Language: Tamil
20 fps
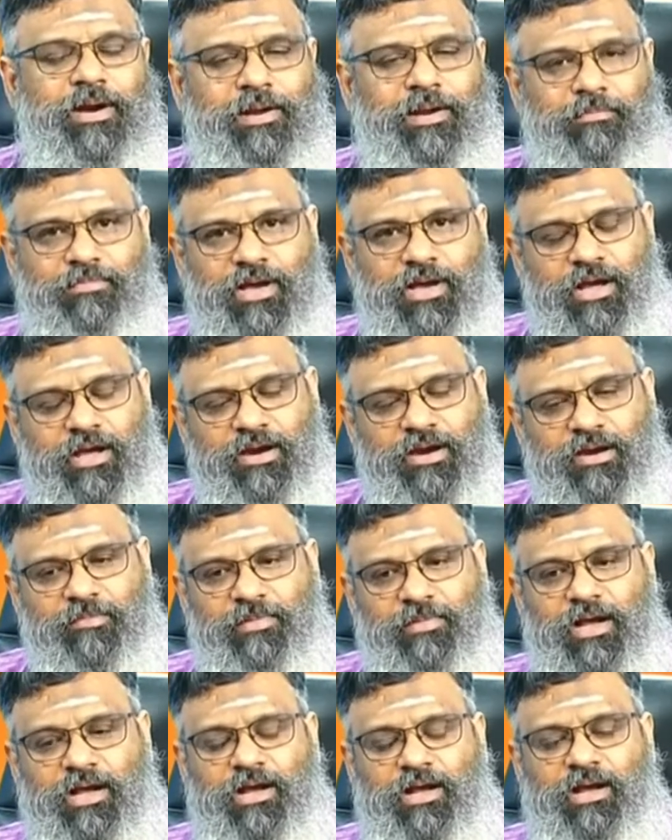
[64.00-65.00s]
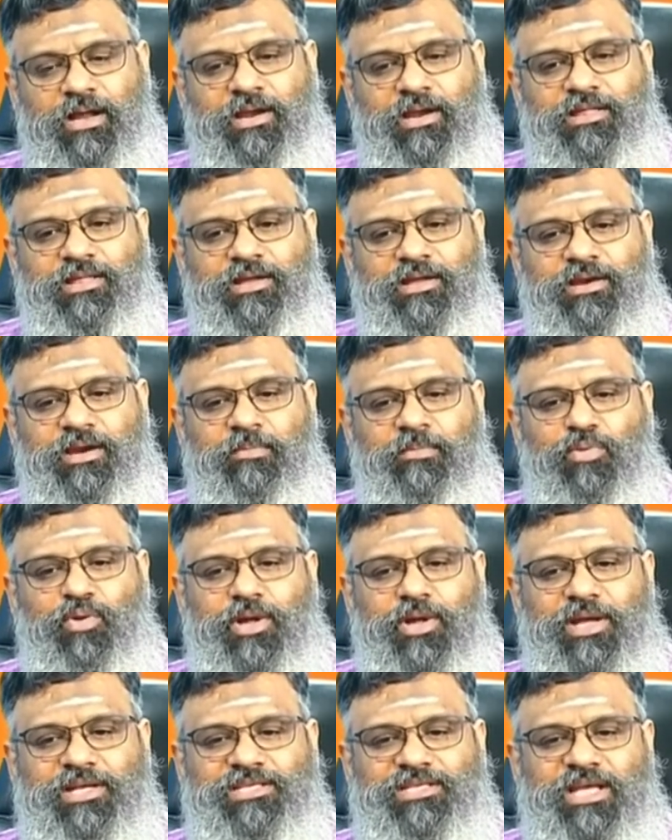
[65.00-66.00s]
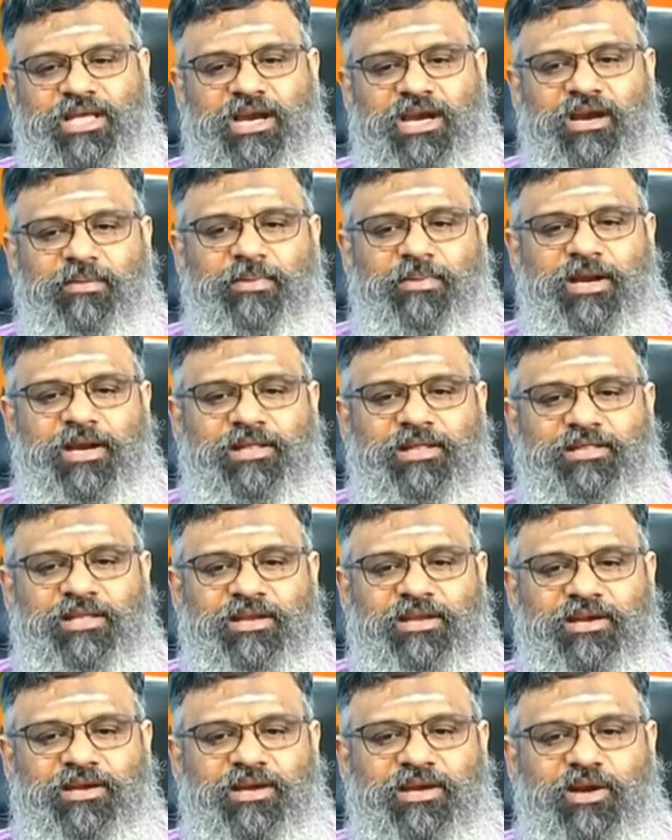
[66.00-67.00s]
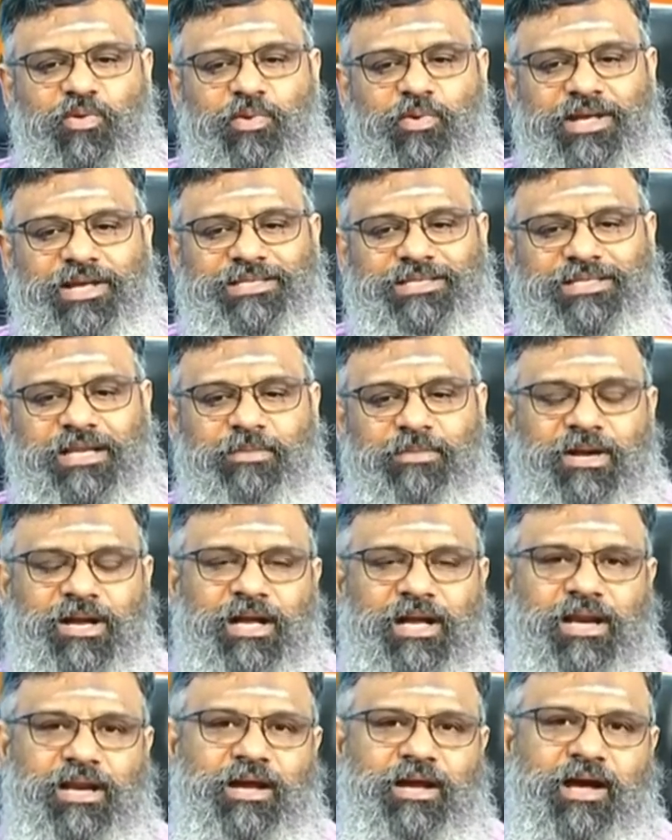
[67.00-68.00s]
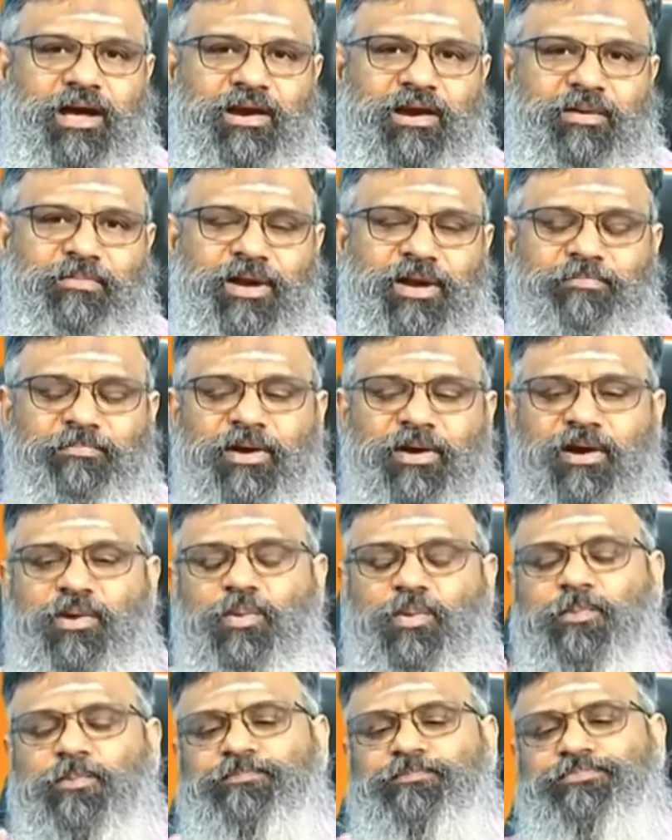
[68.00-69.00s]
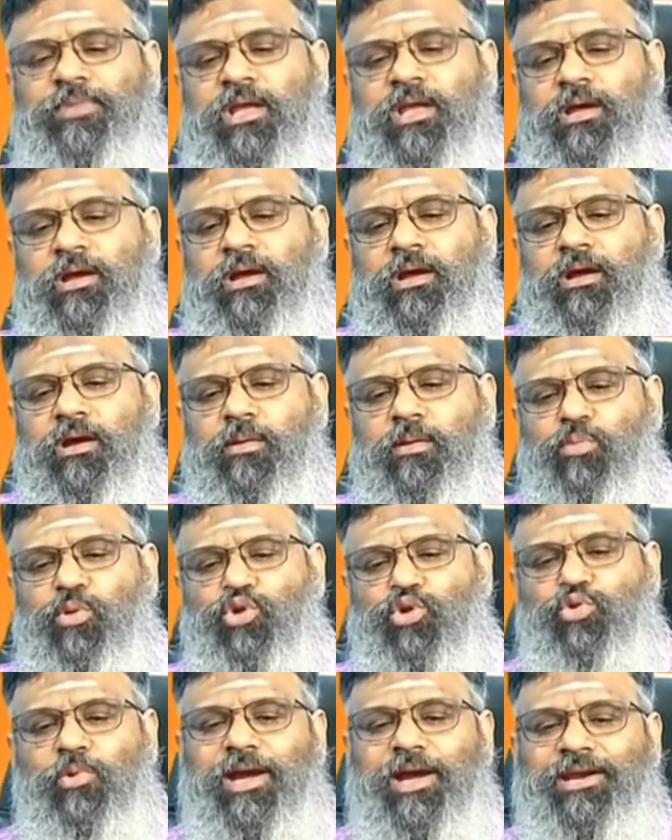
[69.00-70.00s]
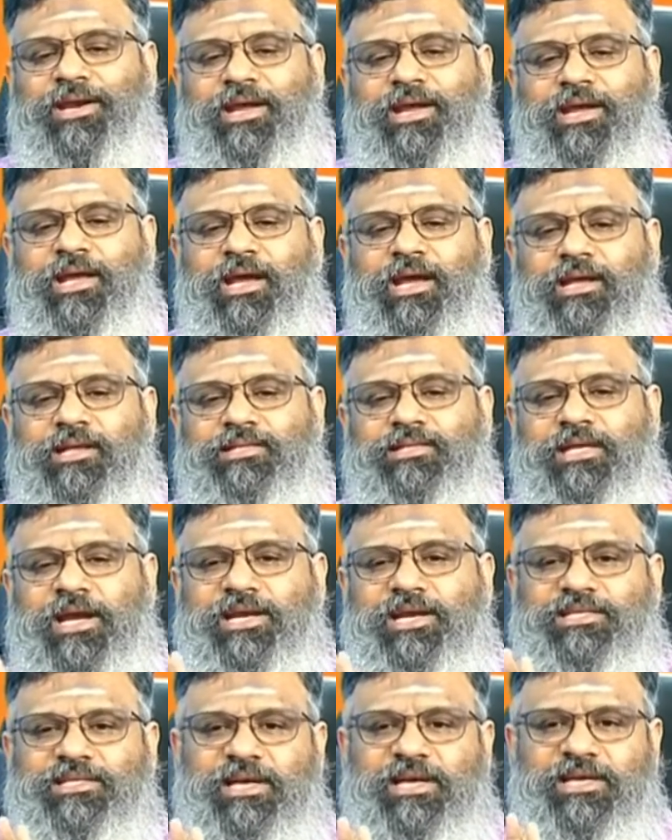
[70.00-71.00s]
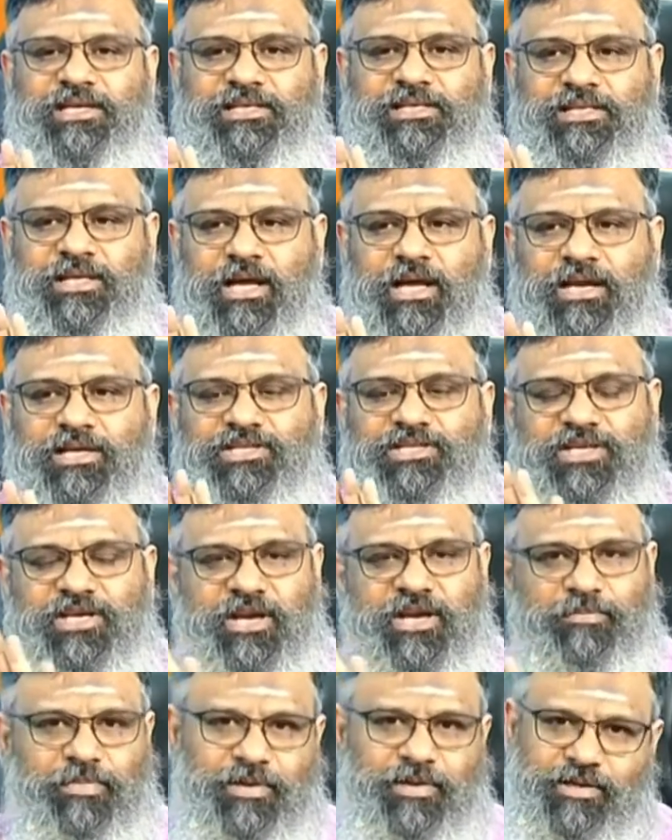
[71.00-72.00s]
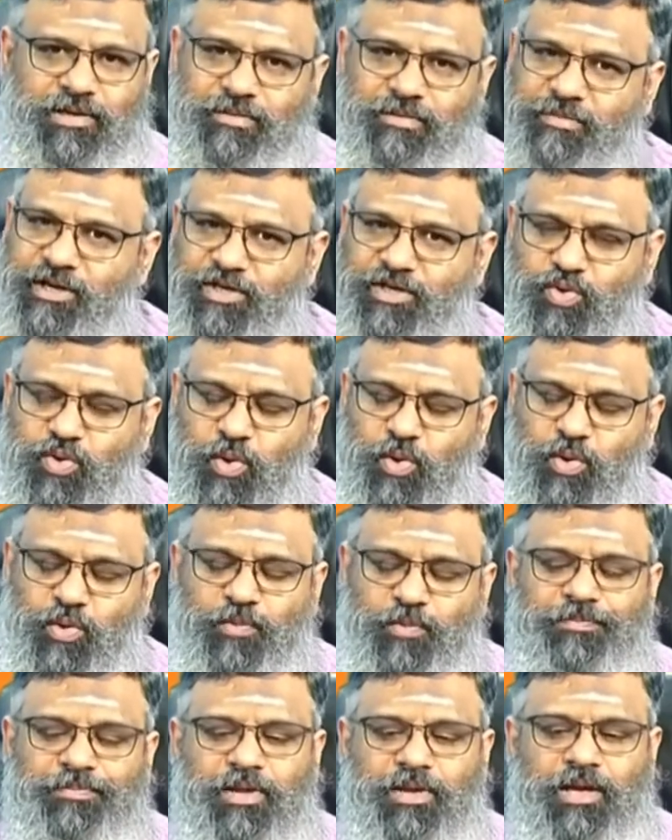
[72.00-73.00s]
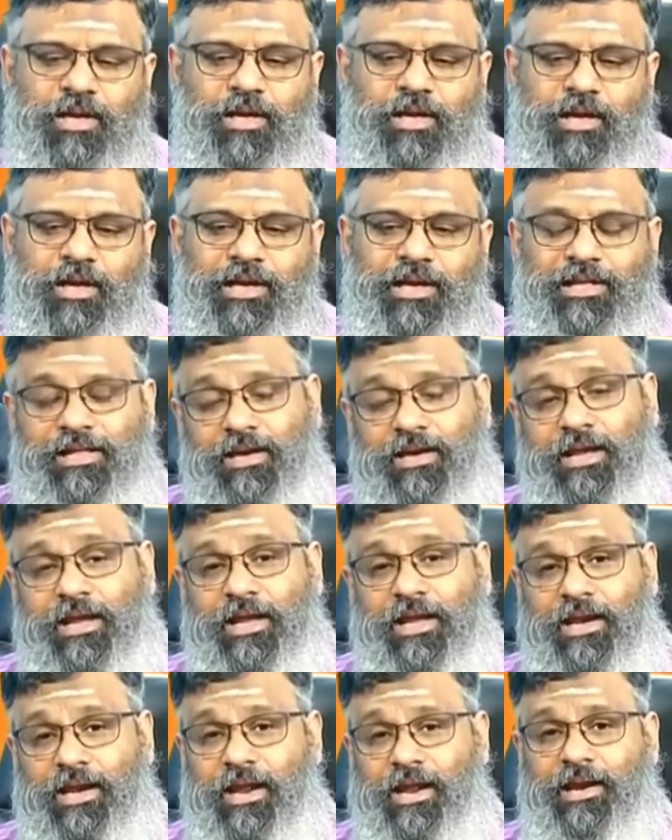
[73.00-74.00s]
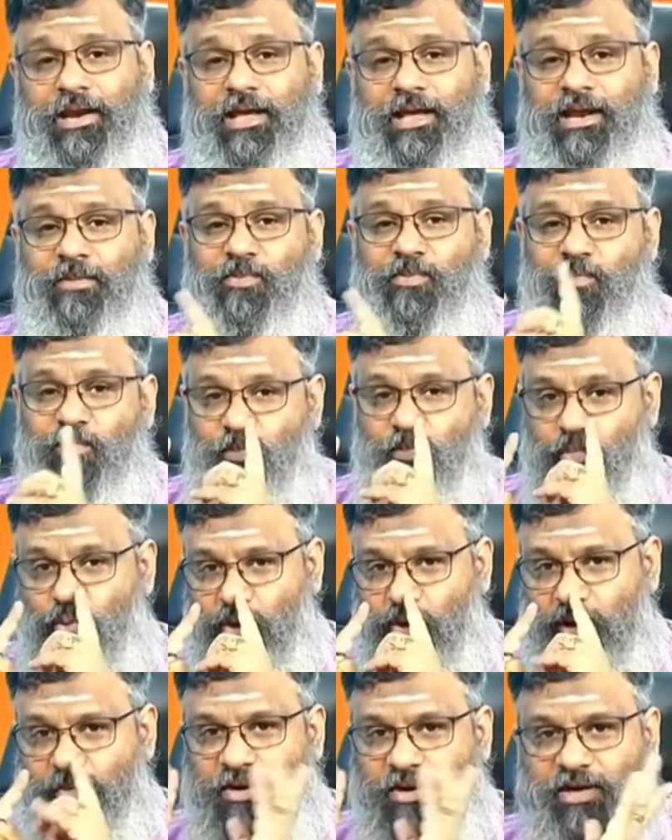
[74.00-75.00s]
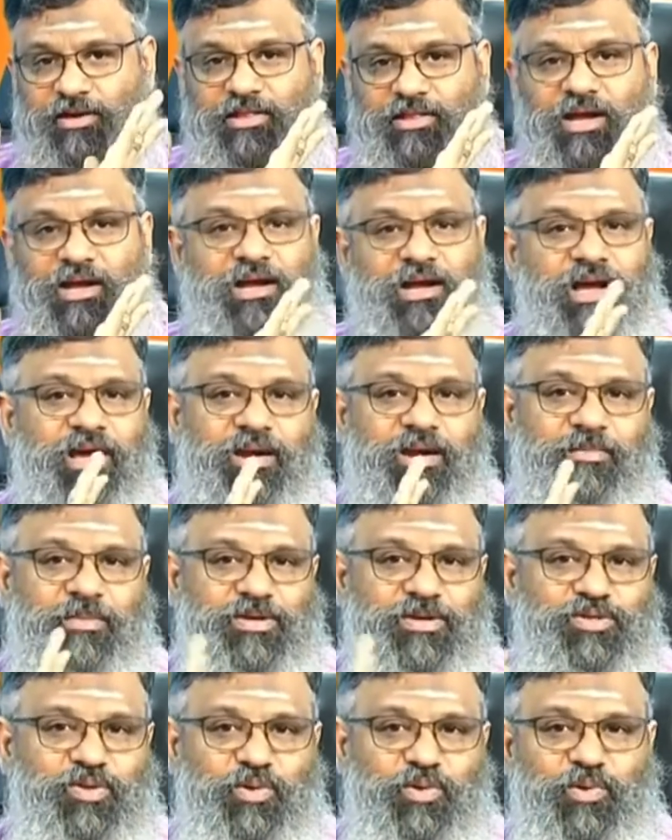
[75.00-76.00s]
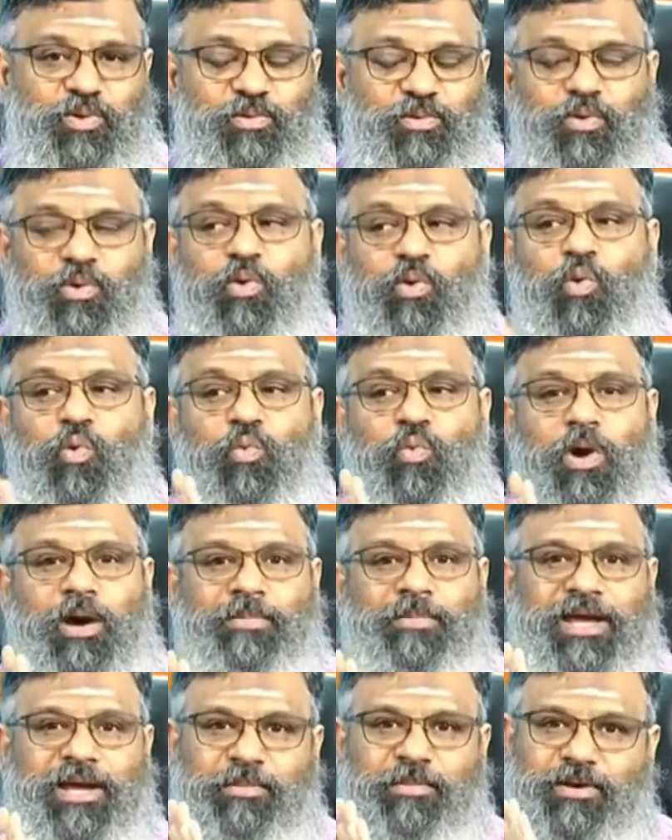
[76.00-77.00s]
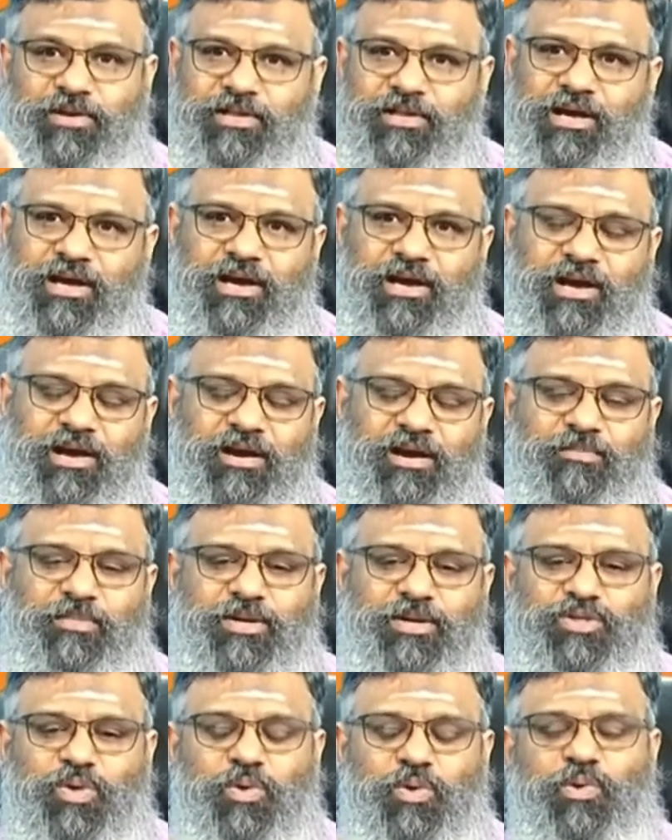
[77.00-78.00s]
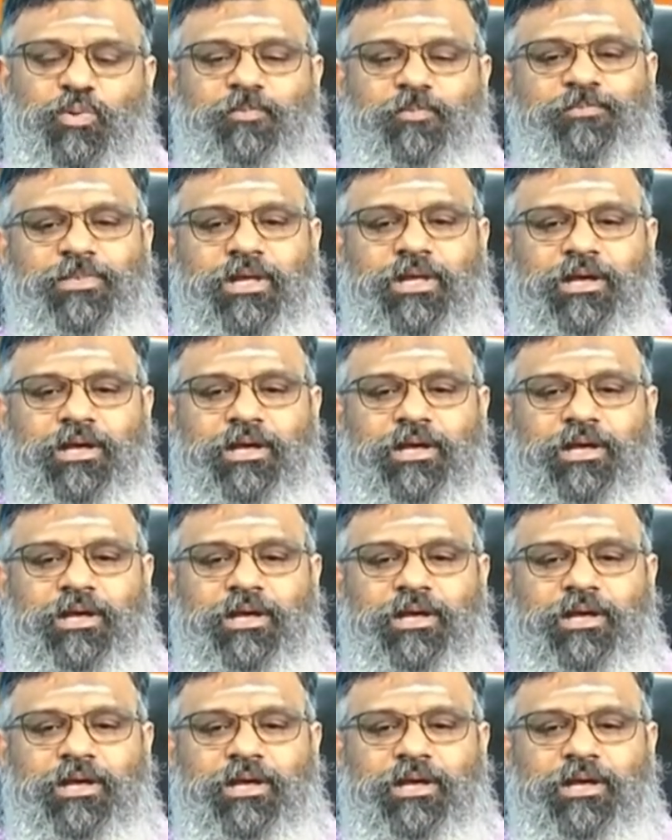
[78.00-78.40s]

மனம் காரணமாக அல்லது நம்முடைய சீரண மண்டலத்தில் இருக்கக்கூடிய சிரமங்கள் காரணமானு பார்க்கணும் பொதுவாக இன்றைக்கு சைனசைட்டிஸ் அலர்ஜி ஏற்படுது அப்படின்னு சொல்கிறோம் இதற்கு எல்லா நேரமும் மூக்கை மட்டும்தான் காரணமாக சொல்கிறோம் ஒவ்வாமையை மட்டும்தான் காரணமாக சொல்கிறோம்